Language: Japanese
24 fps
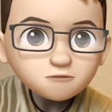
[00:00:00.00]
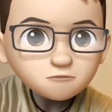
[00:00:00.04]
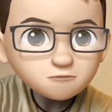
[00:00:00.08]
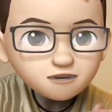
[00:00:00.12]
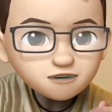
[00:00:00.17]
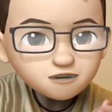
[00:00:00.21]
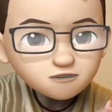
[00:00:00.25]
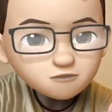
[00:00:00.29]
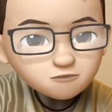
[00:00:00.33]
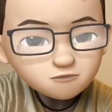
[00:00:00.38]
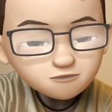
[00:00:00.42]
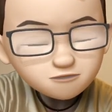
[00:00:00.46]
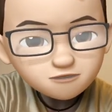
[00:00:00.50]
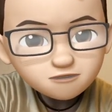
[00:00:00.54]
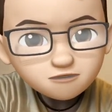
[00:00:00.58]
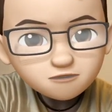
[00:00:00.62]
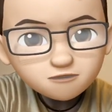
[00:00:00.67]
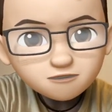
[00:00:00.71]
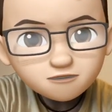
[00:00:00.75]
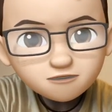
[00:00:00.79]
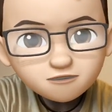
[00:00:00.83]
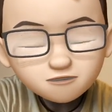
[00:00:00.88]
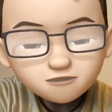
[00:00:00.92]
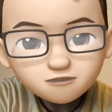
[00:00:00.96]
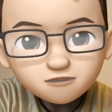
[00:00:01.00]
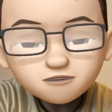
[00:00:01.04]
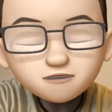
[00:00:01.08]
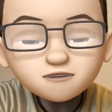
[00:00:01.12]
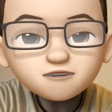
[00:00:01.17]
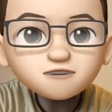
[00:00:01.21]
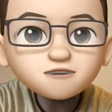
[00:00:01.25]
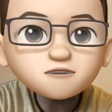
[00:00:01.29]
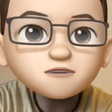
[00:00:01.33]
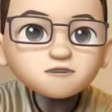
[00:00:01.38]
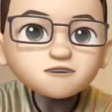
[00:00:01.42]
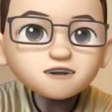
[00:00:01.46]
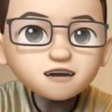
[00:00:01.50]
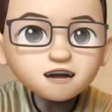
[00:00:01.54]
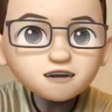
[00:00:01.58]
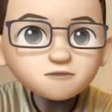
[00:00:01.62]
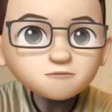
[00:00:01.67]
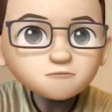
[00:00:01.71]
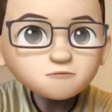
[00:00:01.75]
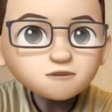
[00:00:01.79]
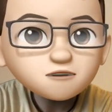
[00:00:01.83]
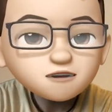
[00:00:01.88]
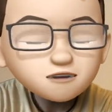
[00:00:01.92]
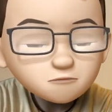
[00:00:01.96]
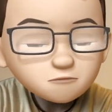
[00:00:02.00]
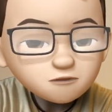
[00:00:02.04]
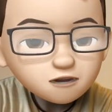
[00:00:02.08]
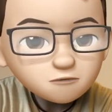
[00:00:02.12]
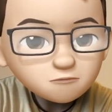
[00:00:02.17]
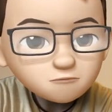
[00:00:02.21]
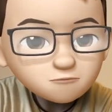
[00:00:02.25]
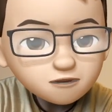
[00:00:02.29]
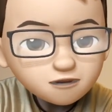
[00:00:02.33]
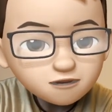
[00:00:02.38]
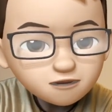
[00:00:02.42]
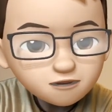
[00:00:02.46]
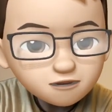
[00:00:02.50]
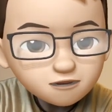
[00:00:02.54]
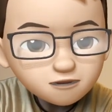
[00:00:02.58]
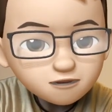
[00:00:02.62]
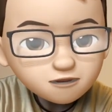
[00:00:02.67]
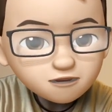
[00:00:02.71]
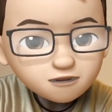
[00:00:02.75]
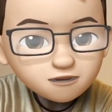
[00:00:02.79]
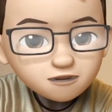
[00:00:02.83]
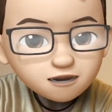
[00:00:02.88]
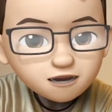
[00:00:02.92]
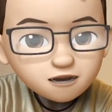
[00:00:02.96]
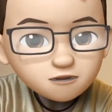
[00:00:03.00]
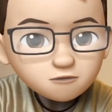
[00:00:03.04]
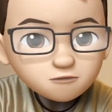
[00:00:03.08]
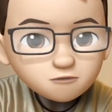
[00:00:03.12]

ちょくちょく学んできて、